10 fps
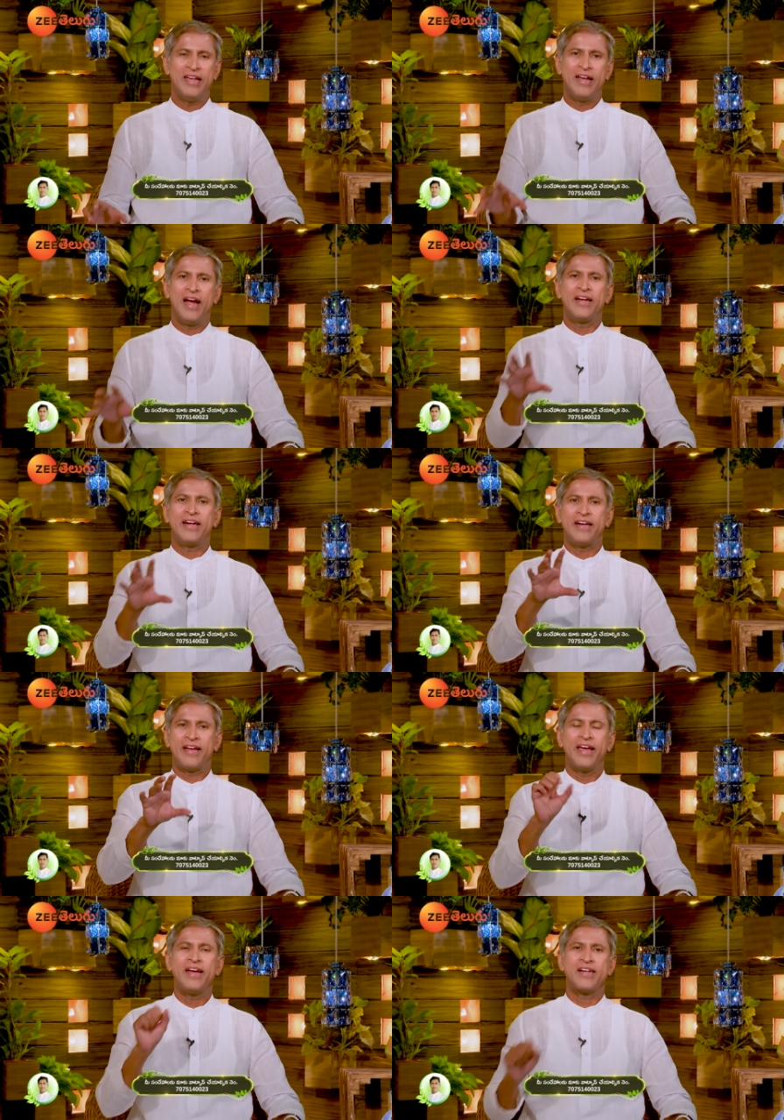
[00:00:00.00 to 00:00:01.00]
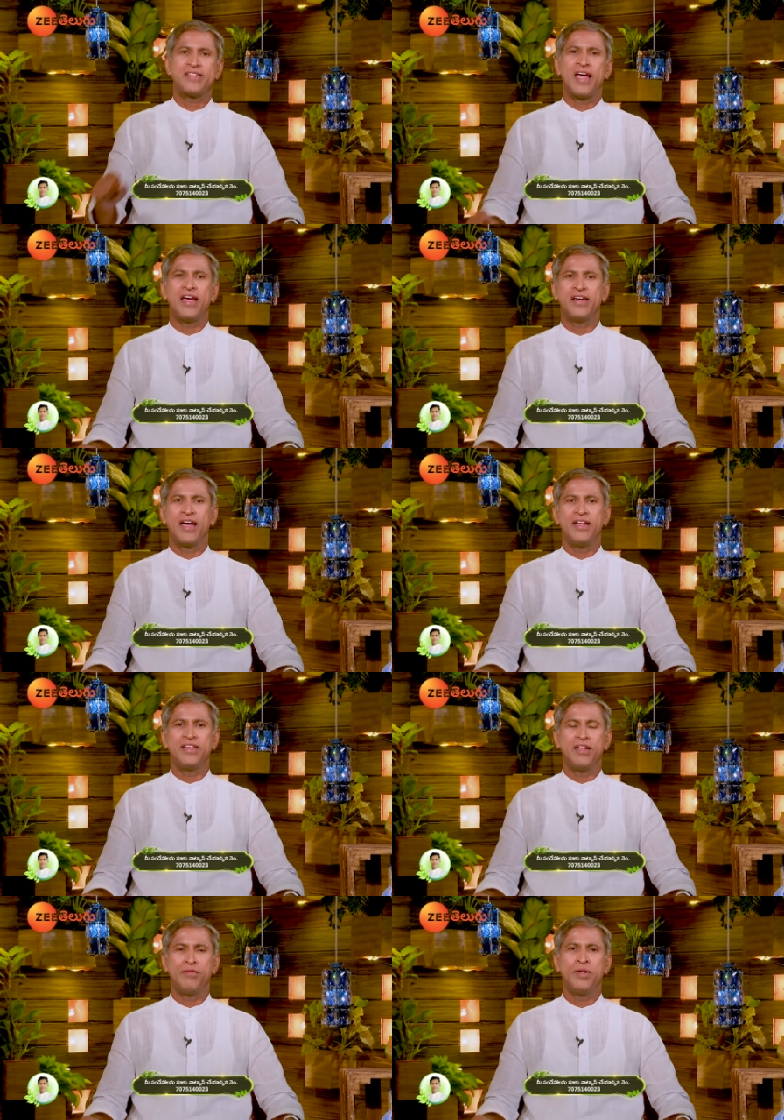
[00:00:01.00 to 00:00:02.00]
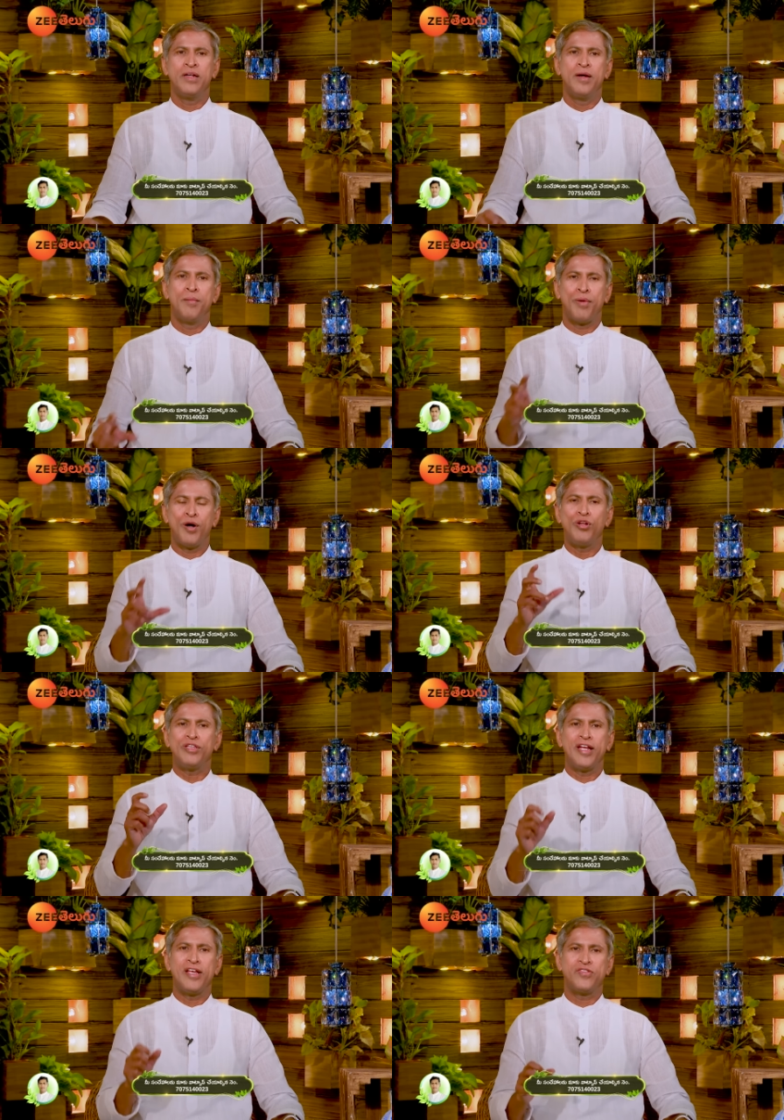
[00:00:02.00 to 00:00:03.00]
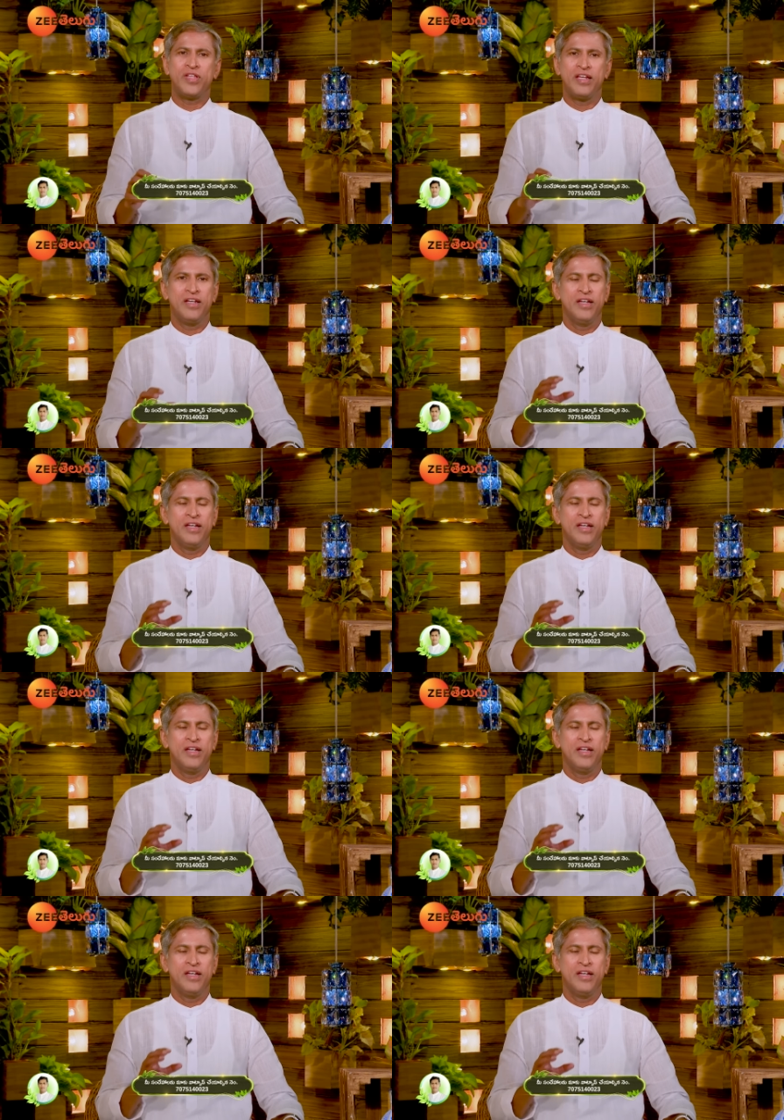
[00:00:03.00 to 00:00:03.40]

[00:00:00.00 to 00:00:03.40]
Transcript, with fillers: ఇలాంటి డ్రైనట్ సాయంకాలం తిని పండ్లు తినేస్తే